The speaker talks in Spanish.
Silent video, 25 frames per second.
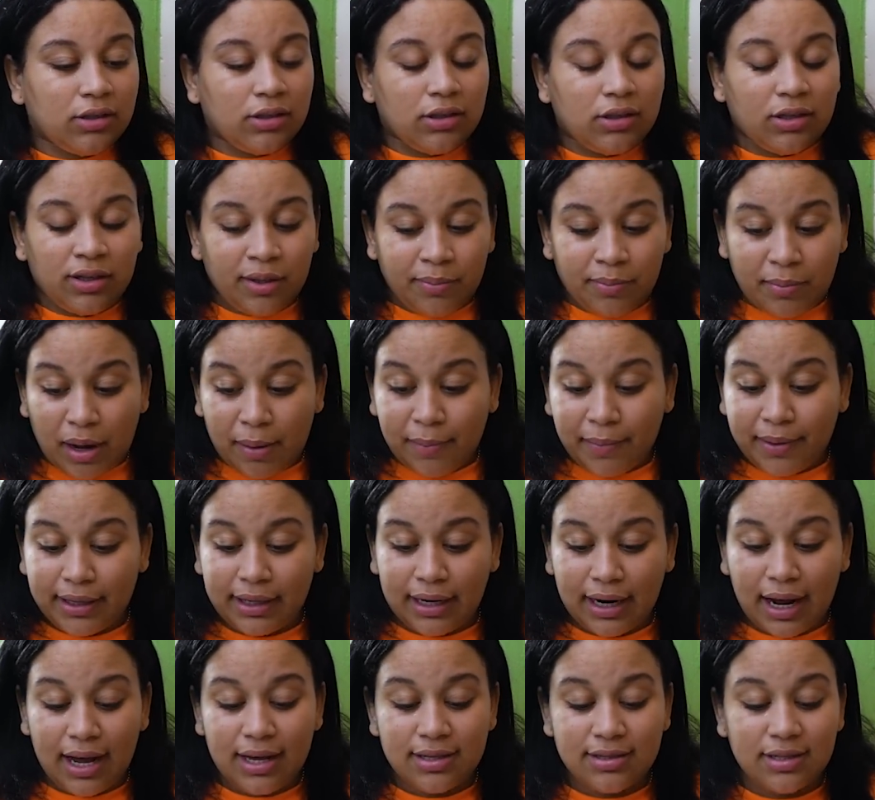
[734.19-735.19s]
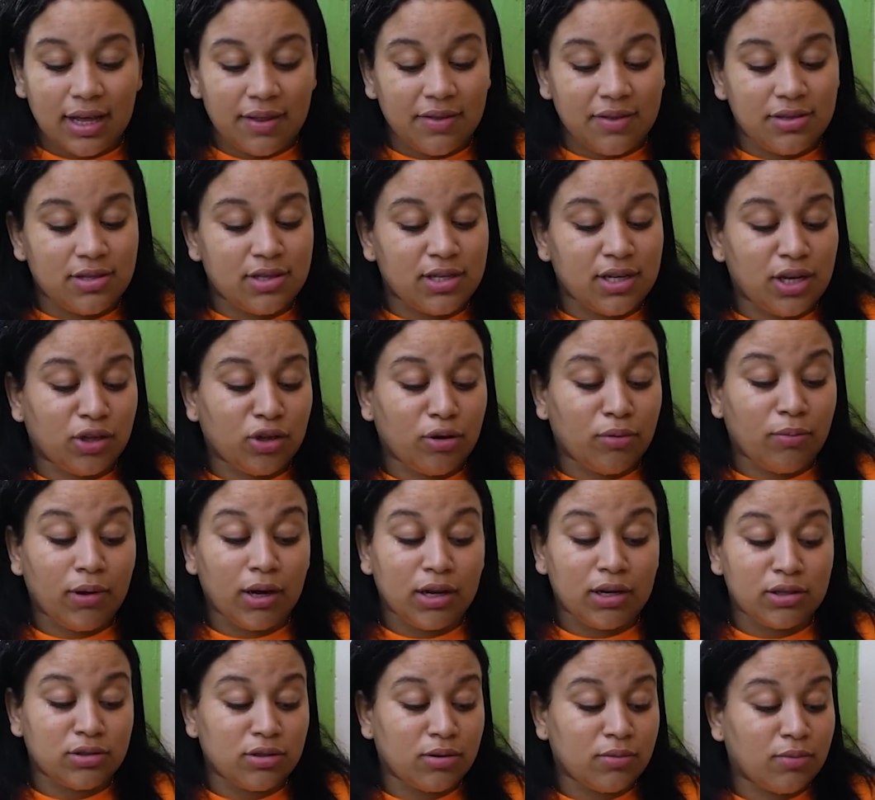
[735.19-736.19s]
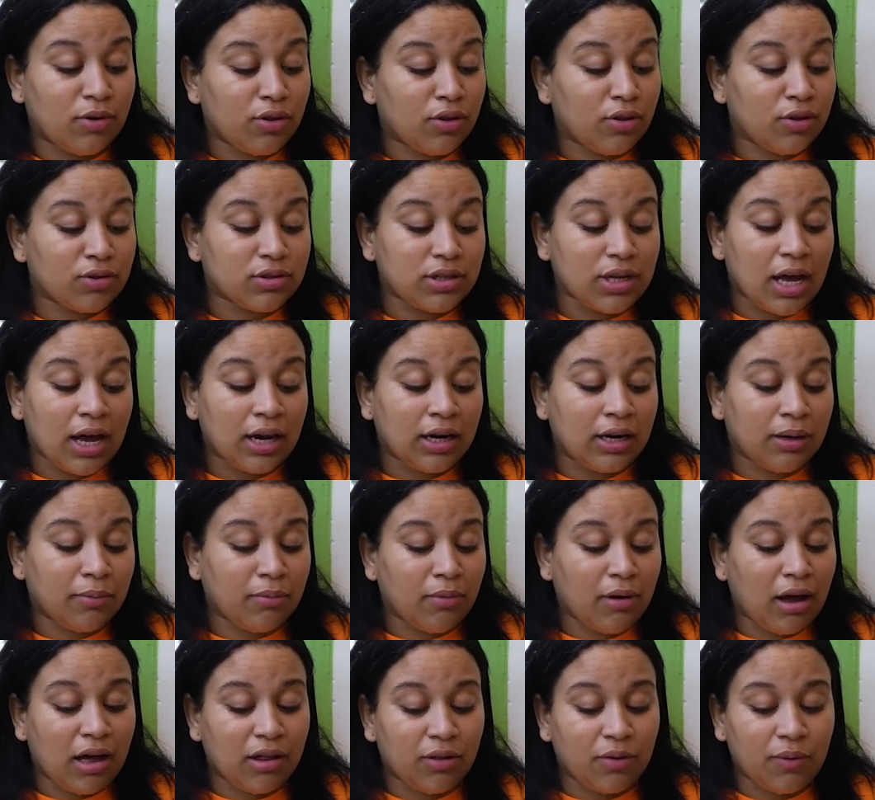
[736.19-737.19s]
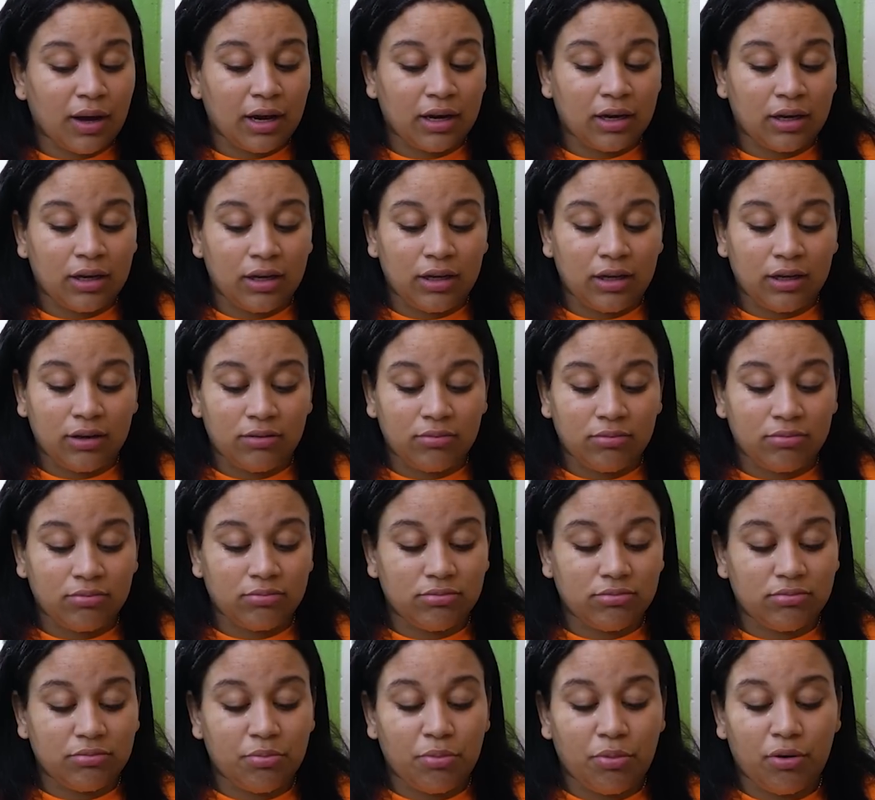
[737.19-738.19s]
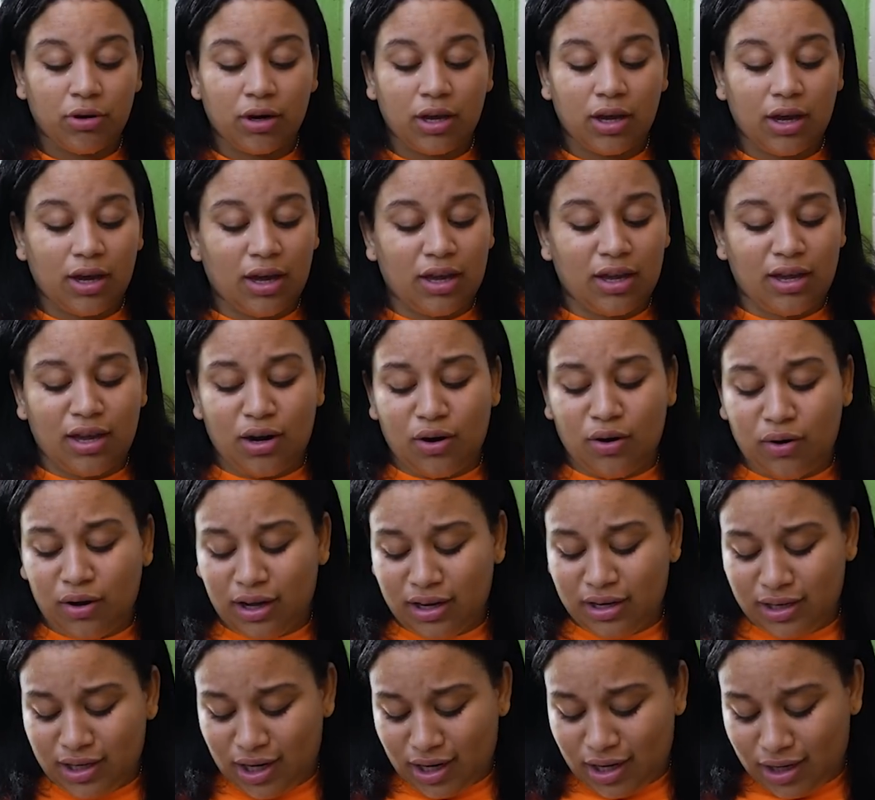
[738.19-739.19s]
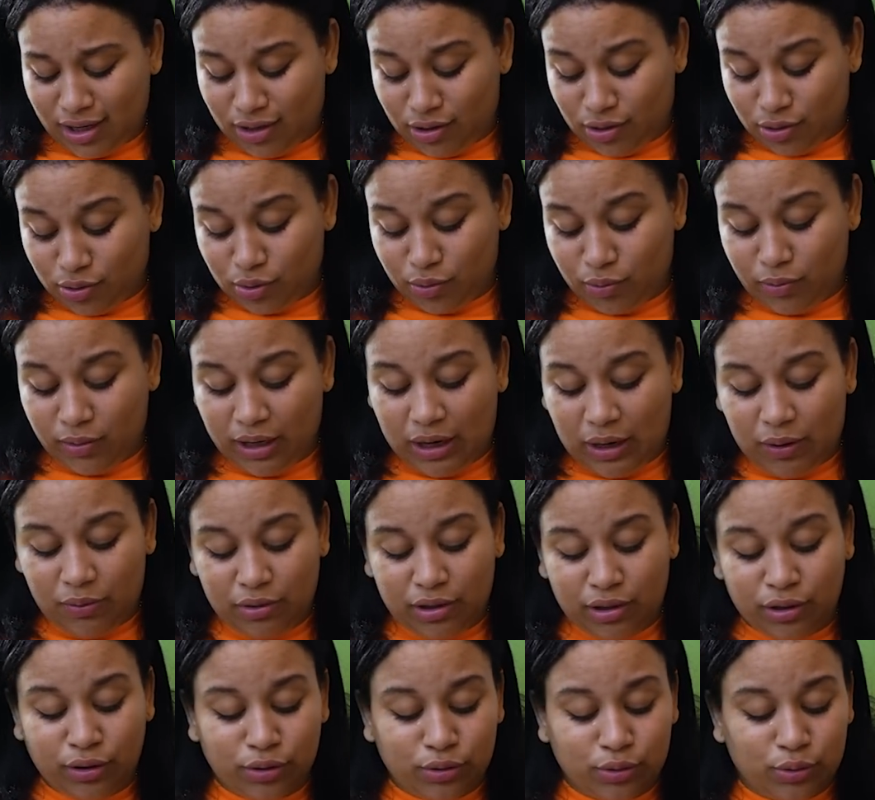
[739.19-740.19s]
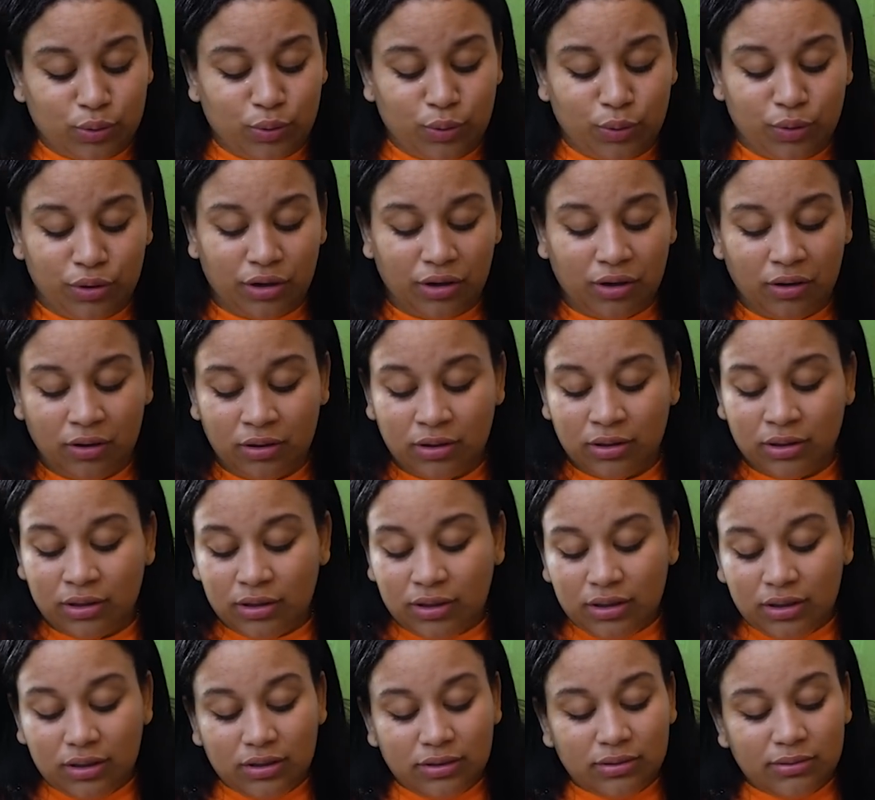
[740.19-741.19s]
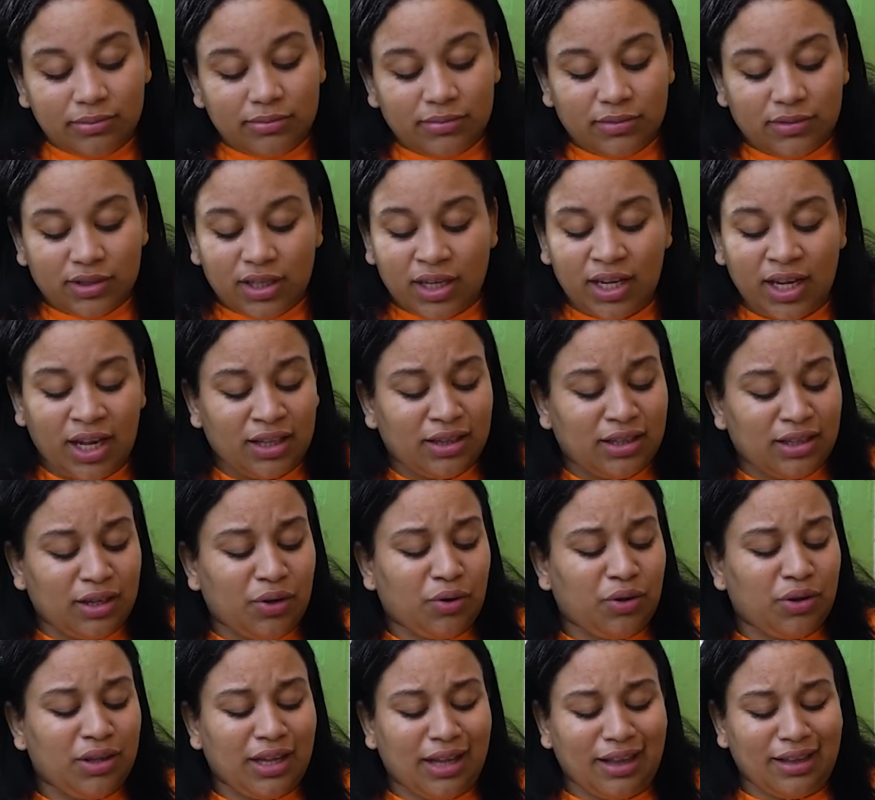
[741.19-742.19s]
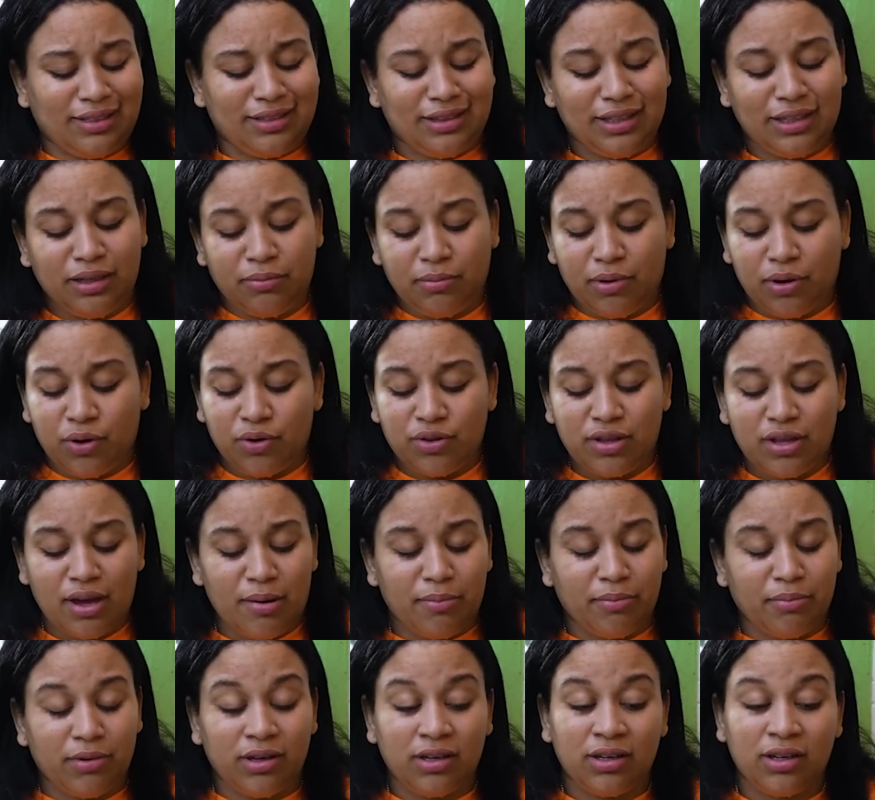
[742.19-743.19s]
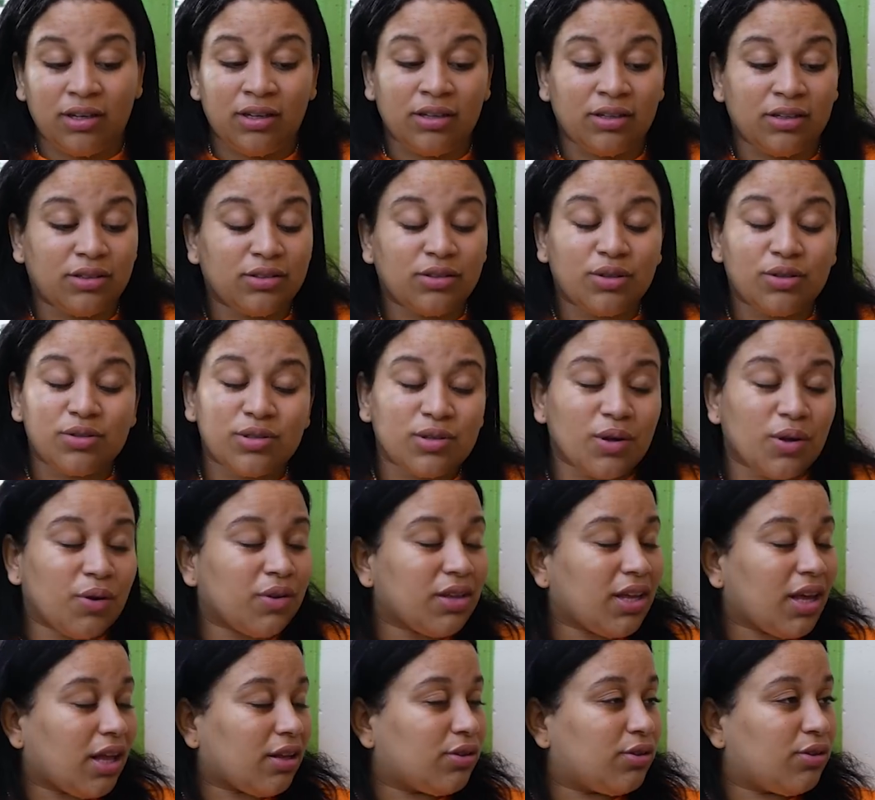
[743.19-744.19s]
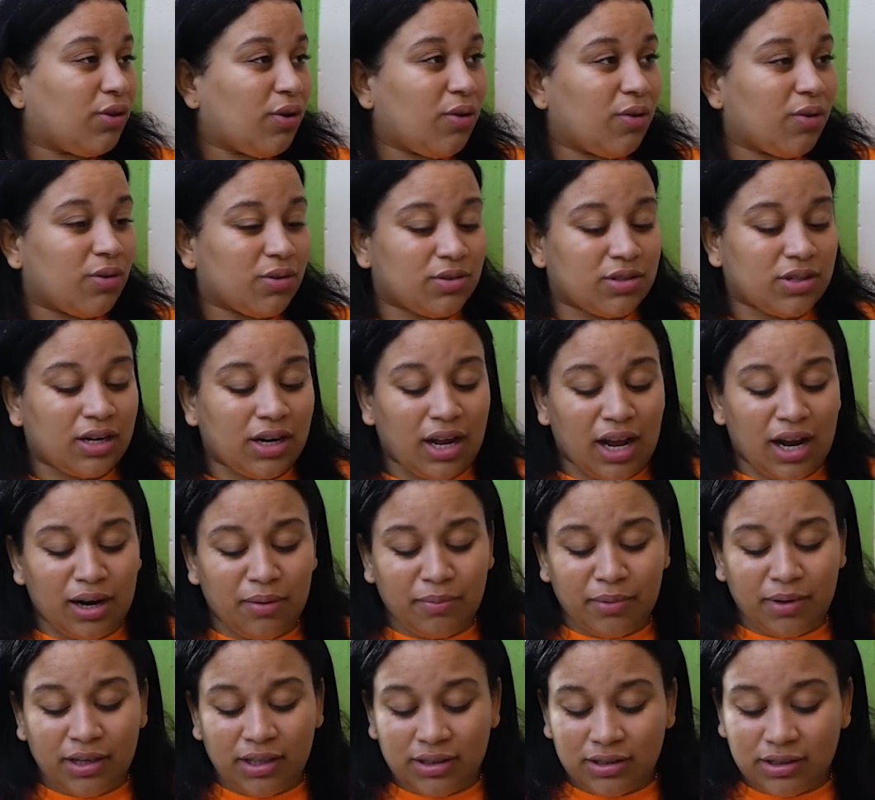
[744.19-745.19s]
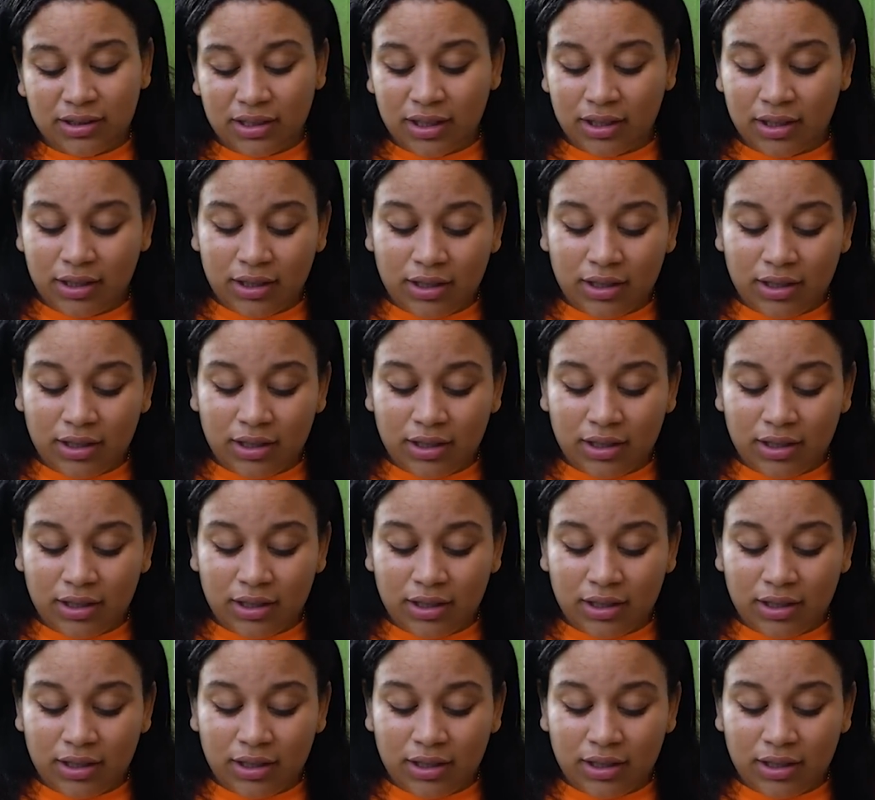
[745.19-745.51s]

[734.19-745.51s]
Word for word: Y me amenaza diciéndome que somos dos arrimados aquí, porque ella no quería que yo tuviera un hijo tuyo. Ella te odia a ti, me odia a mí, nos odia a todos realmente.